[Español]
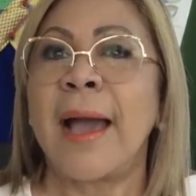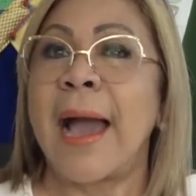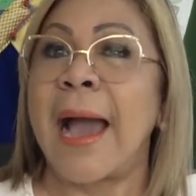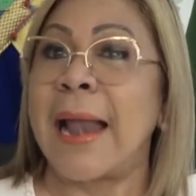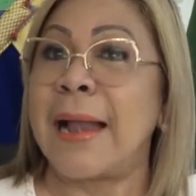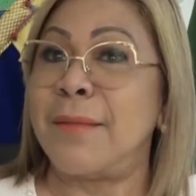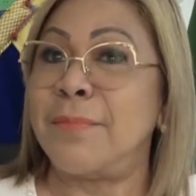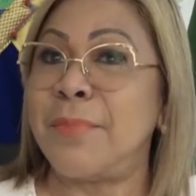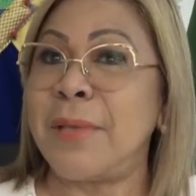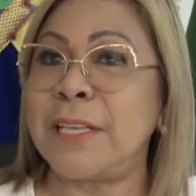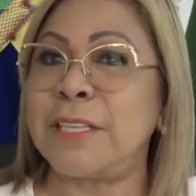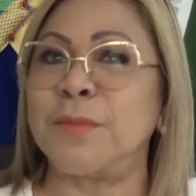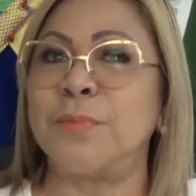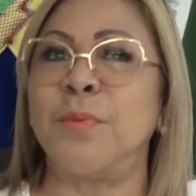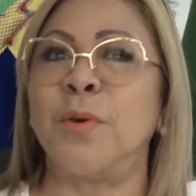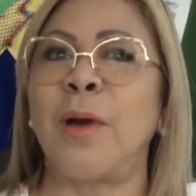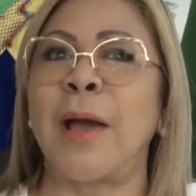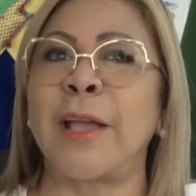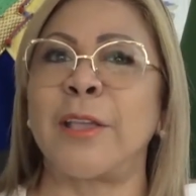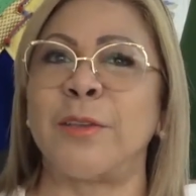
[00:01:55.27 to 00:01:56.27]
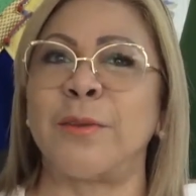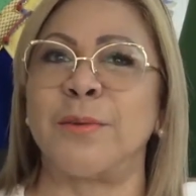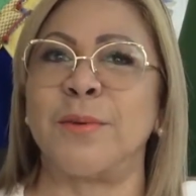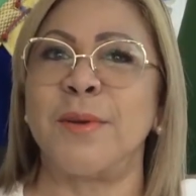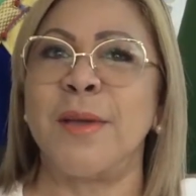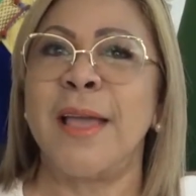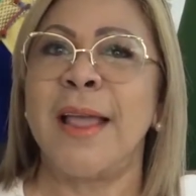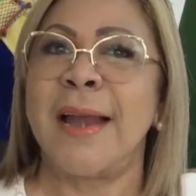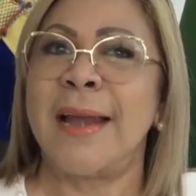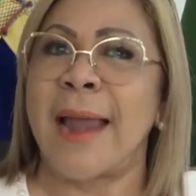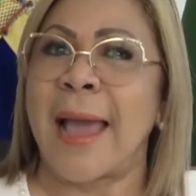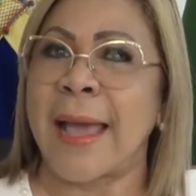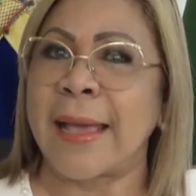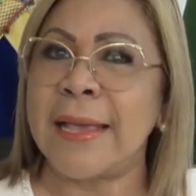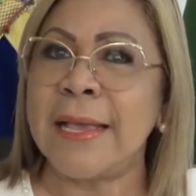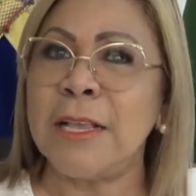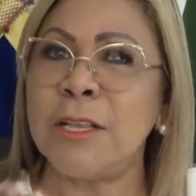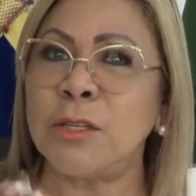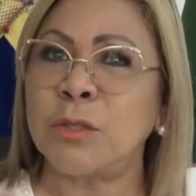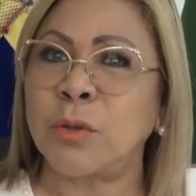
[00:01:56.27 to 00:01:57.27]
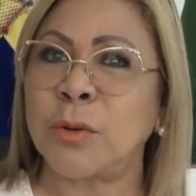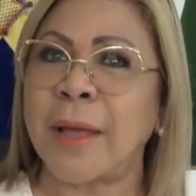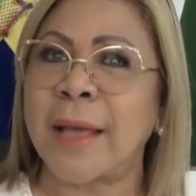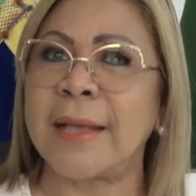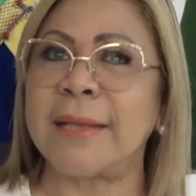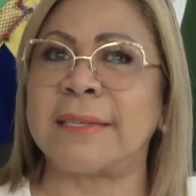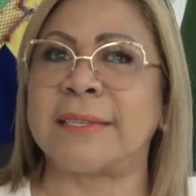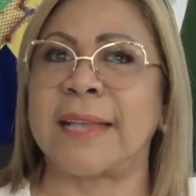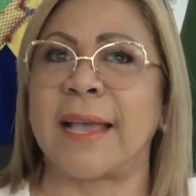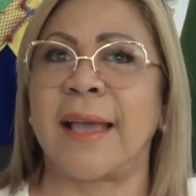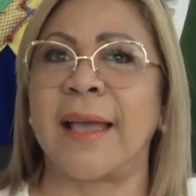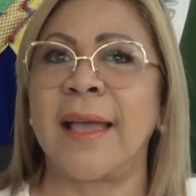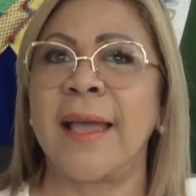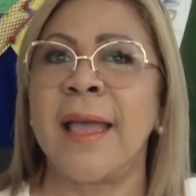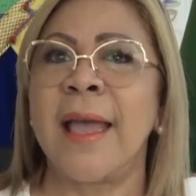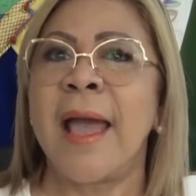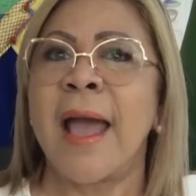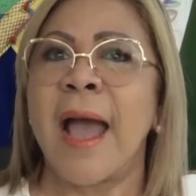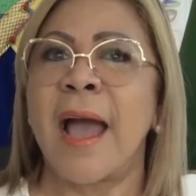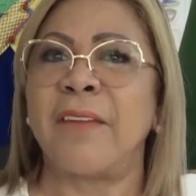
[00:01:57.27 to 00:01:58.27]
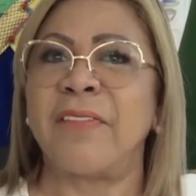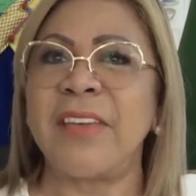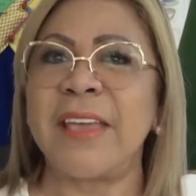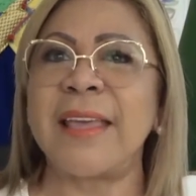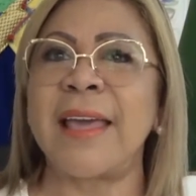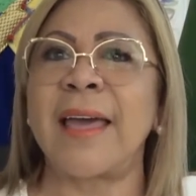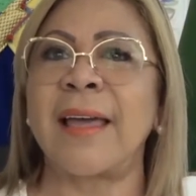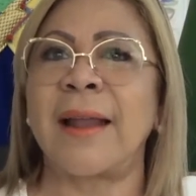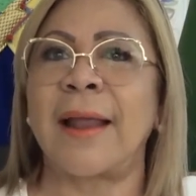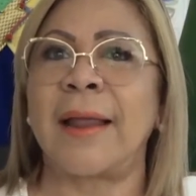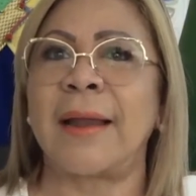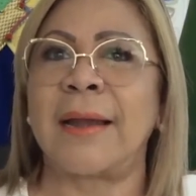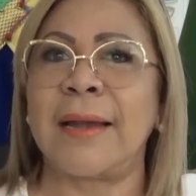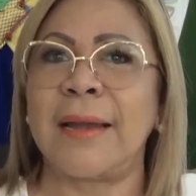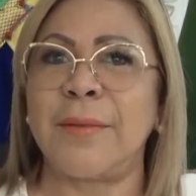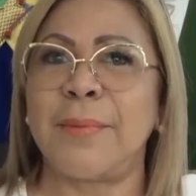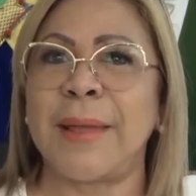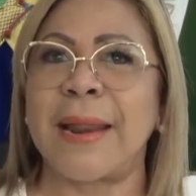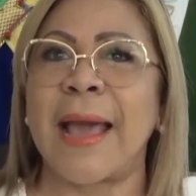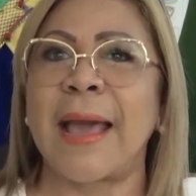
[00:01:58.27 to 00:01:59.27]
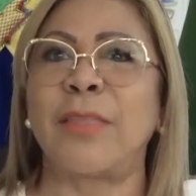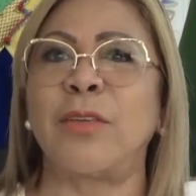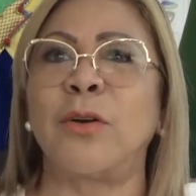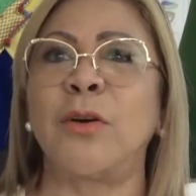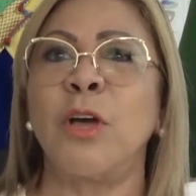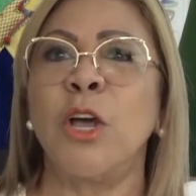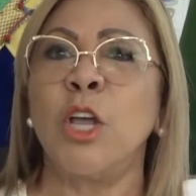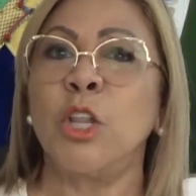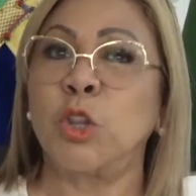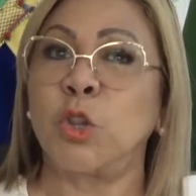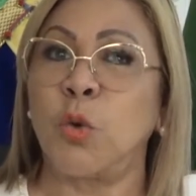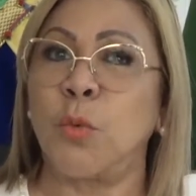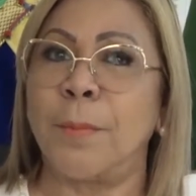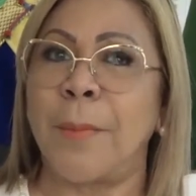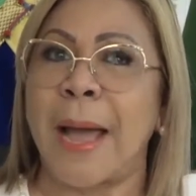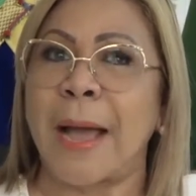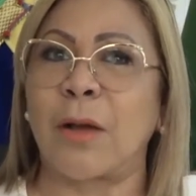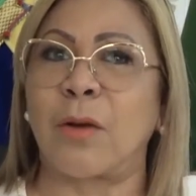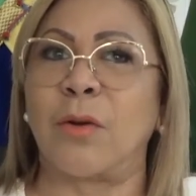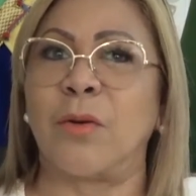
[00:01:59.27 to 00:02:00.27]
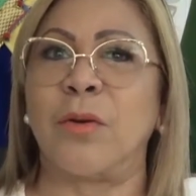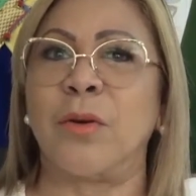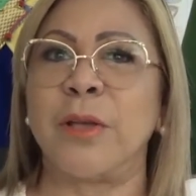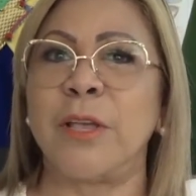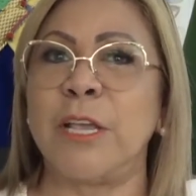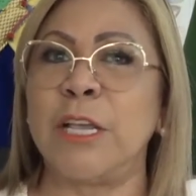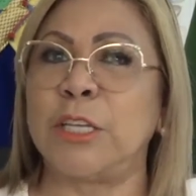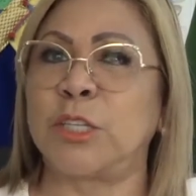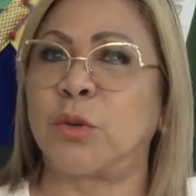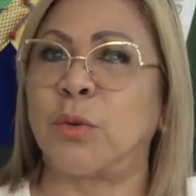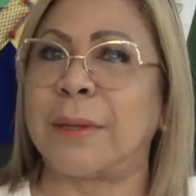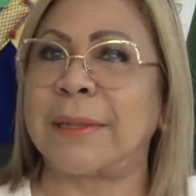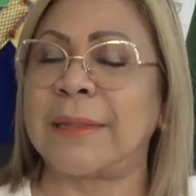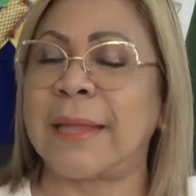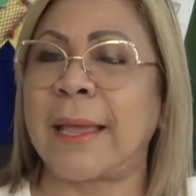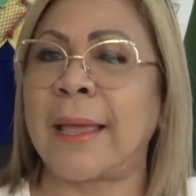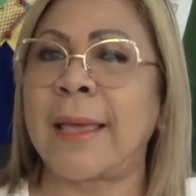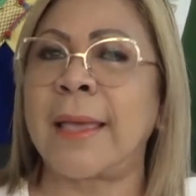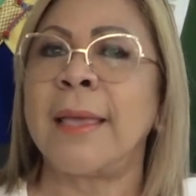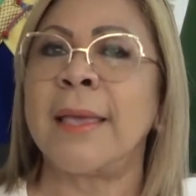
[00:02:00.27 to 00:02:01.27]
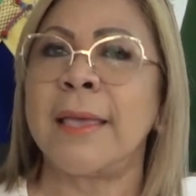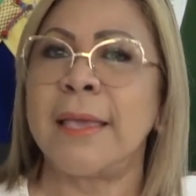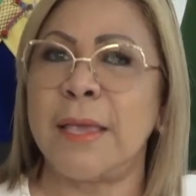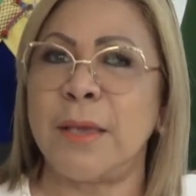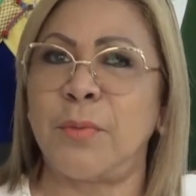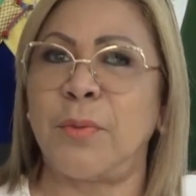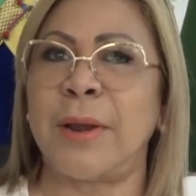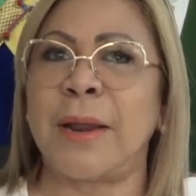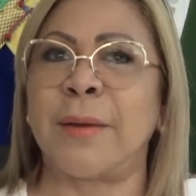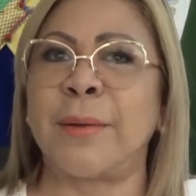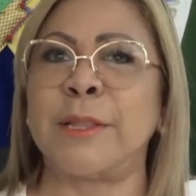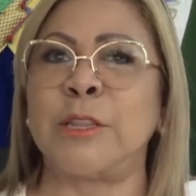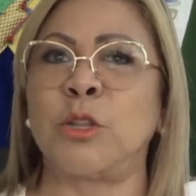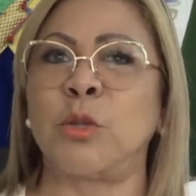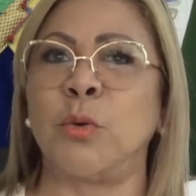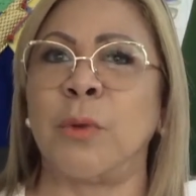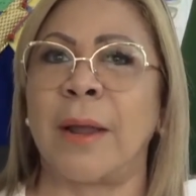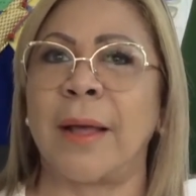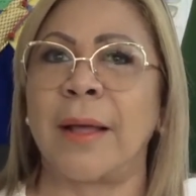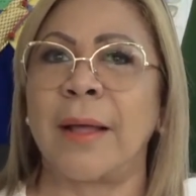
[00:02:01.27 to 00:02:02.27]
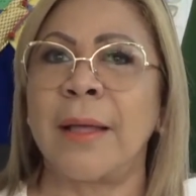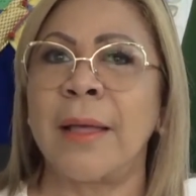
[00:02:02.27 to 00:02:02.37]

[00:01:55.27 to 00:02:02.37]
Al mismo año la insurgencia había liberado Tumaco, Iscuandé y Buenaventura.